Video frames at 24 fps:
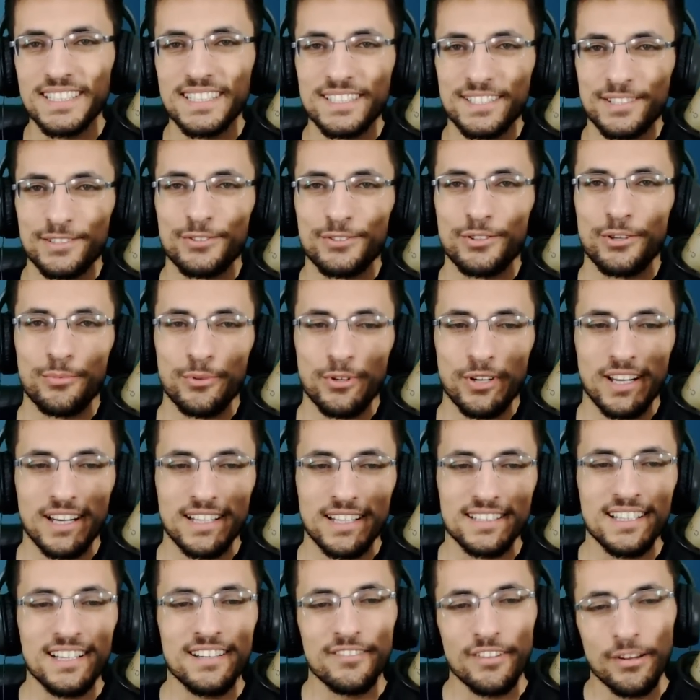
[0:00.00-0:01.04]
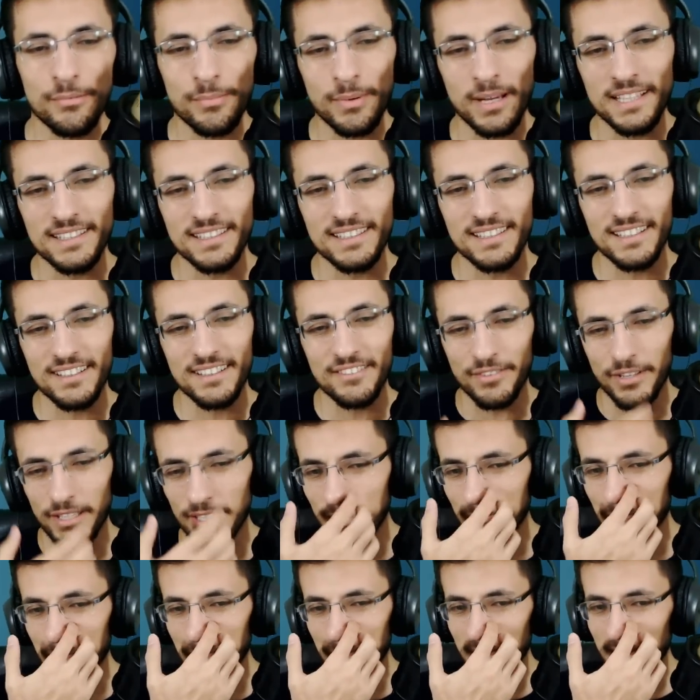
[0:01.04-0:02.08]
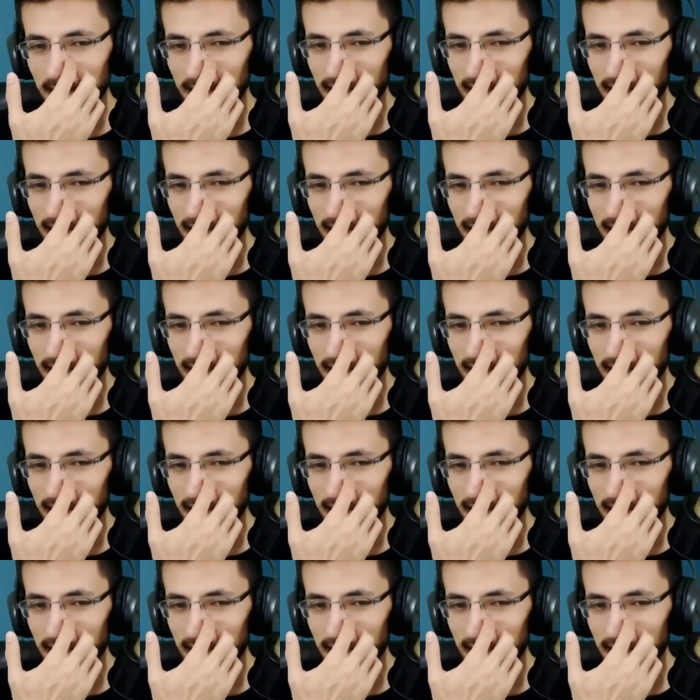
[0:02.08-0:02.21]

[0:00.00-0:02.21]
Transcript: izliyor bu arada ve ben benim